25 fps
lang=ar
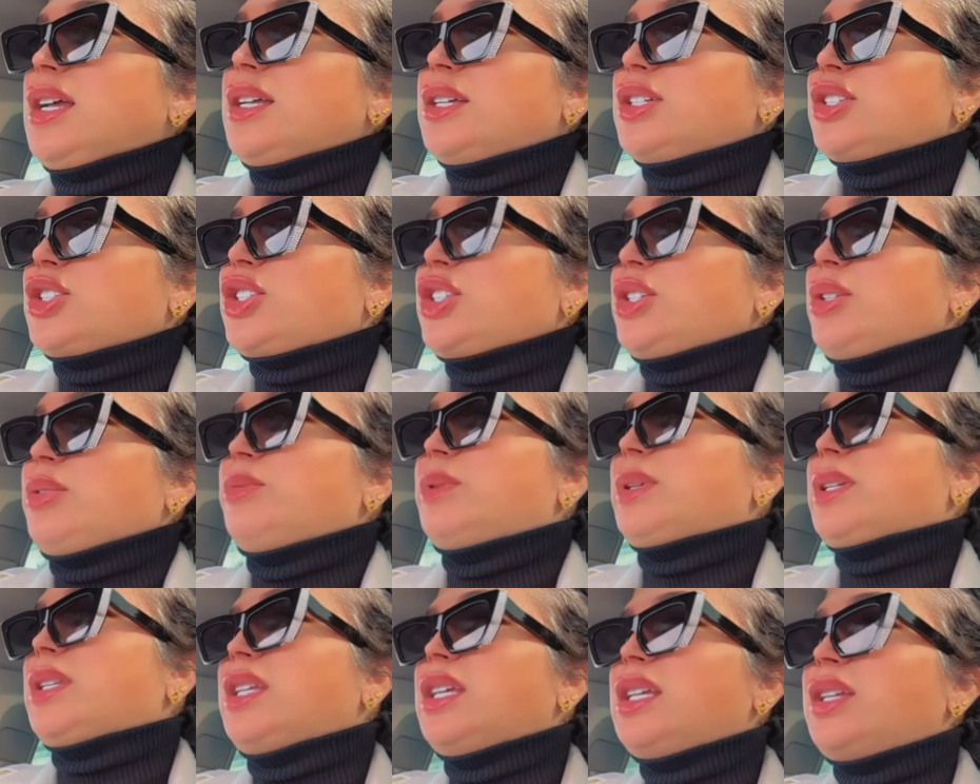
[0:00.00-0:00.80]
شي
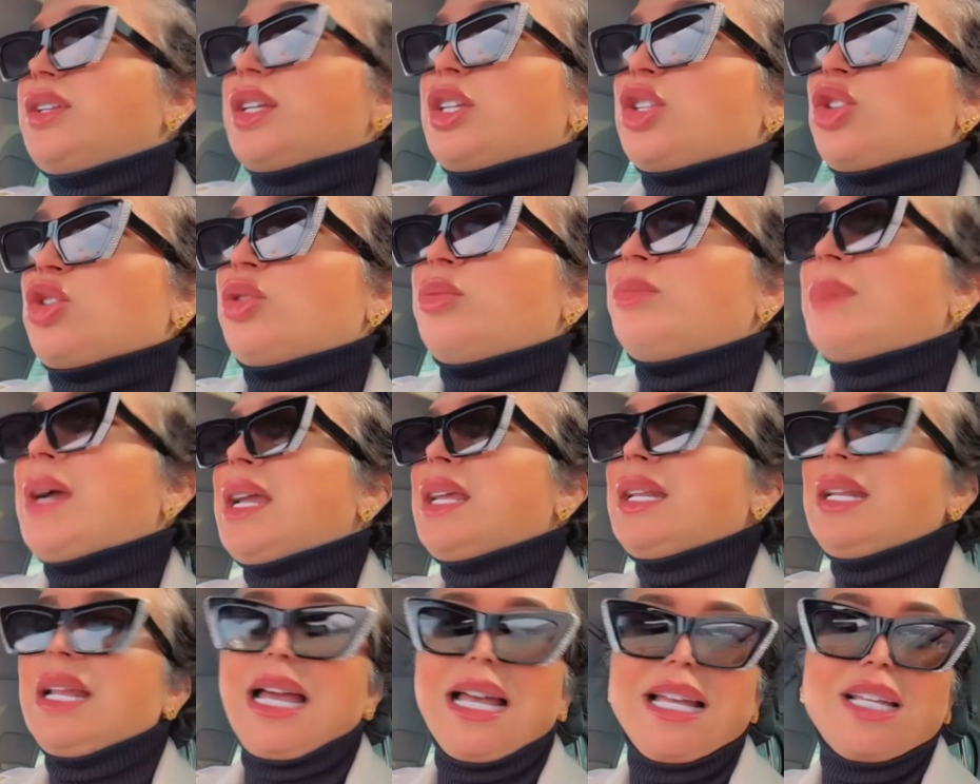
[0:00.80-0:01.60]
بعدين عندهم
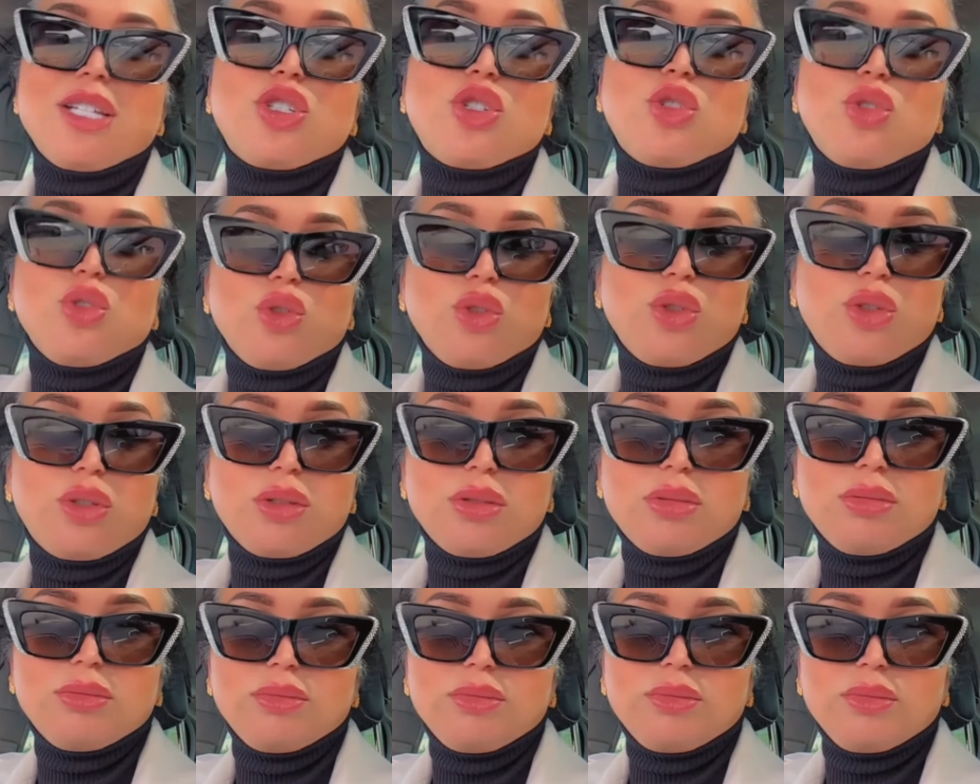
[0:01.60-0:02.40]
عين الحاسود
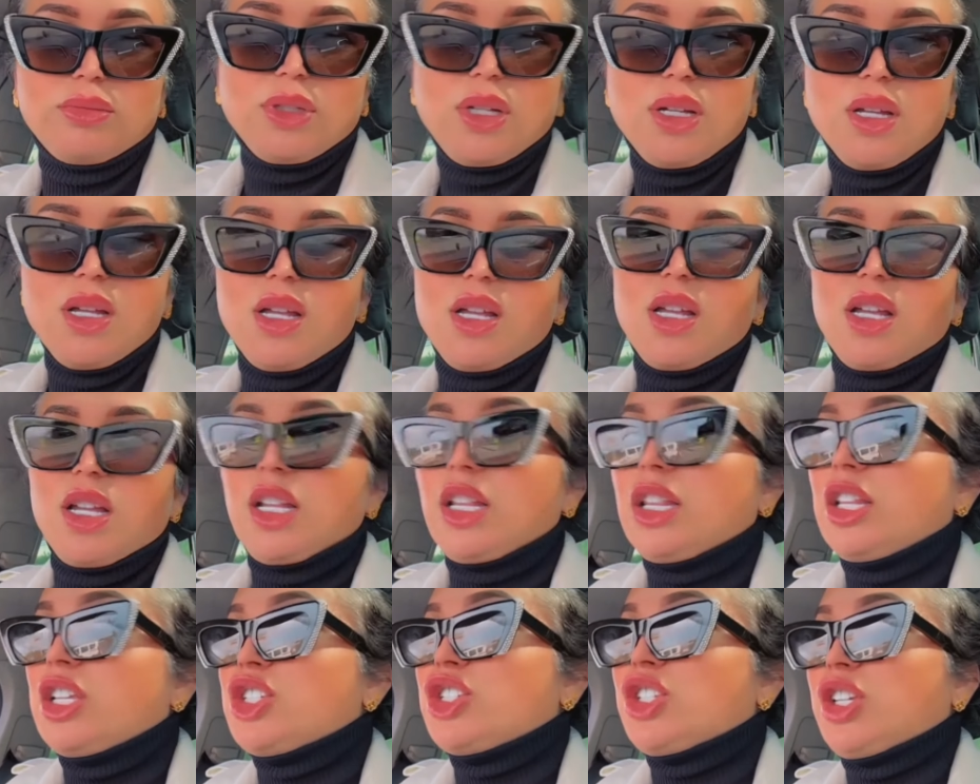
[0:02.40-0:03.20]

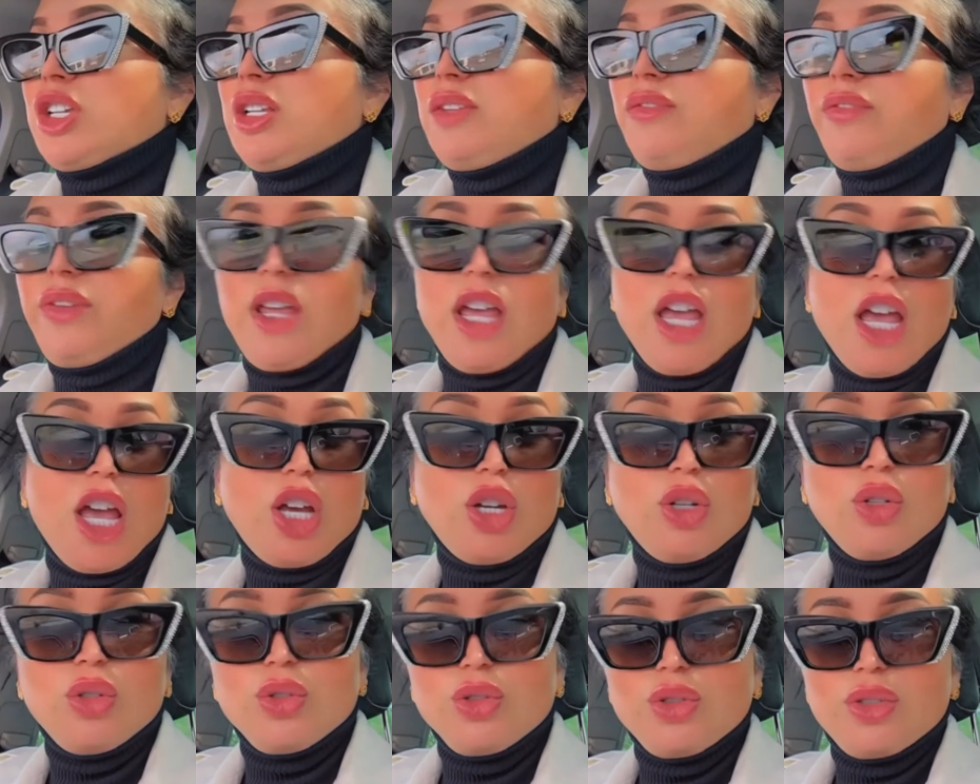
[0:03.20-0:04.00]
الله يجعل
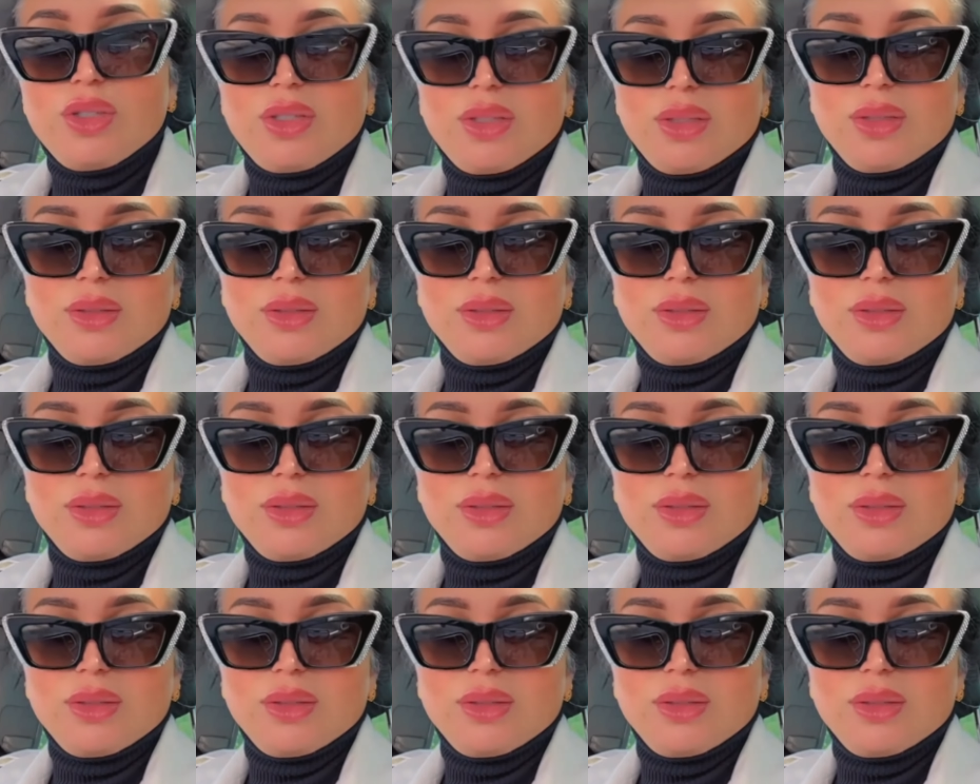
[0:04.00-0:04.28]
فيها عود